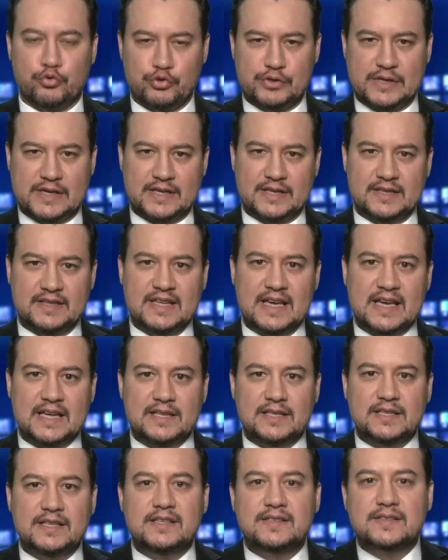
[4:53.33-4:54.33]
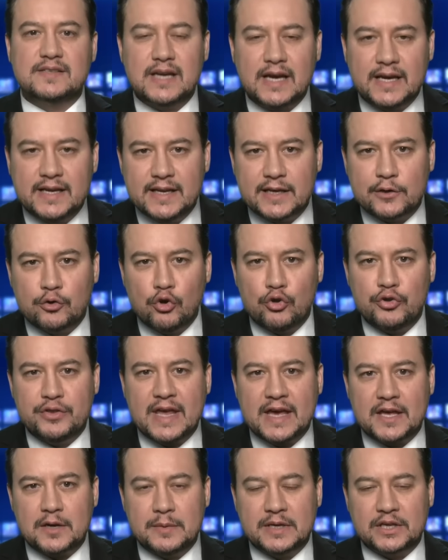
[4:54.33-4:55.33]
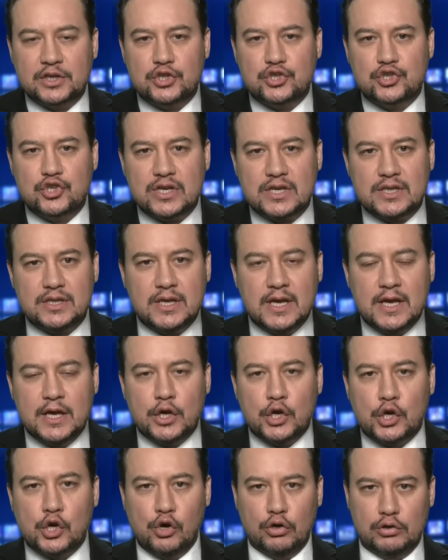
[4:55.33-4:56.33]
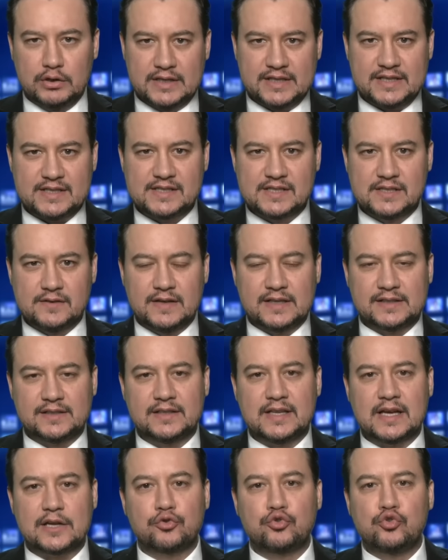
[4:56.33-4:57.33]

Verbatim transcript: üzerinden İsrail'e göndermek için kolları sıvadılar.